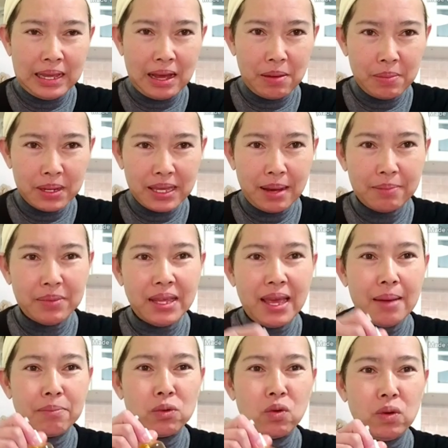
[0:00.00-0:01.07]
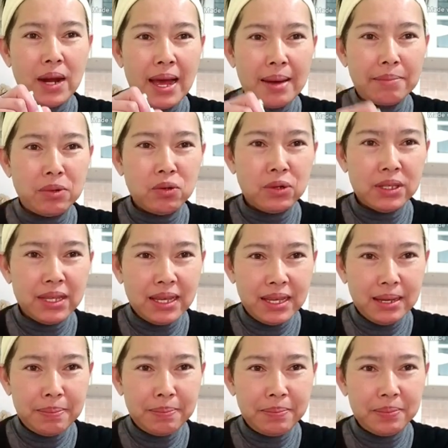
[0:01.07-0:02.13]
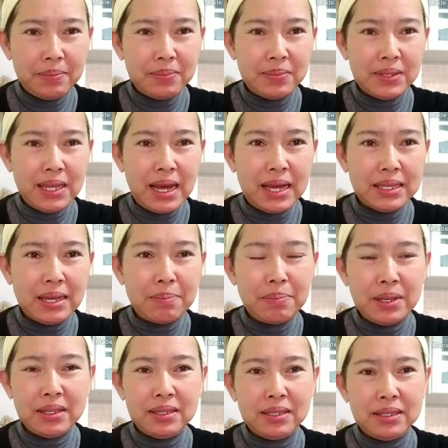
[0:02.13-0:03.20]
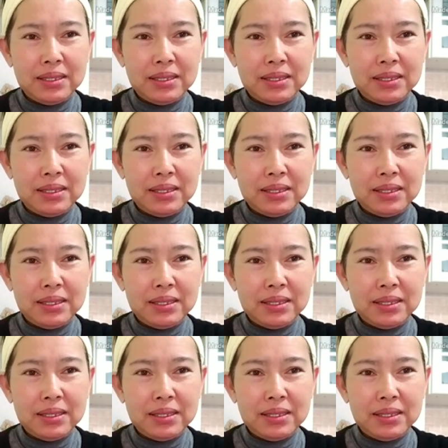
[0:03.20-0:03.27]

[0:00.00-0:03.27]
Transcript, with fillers: เอามาทำแยมกุหลาบโรสทิพย์นะถ้าเป็น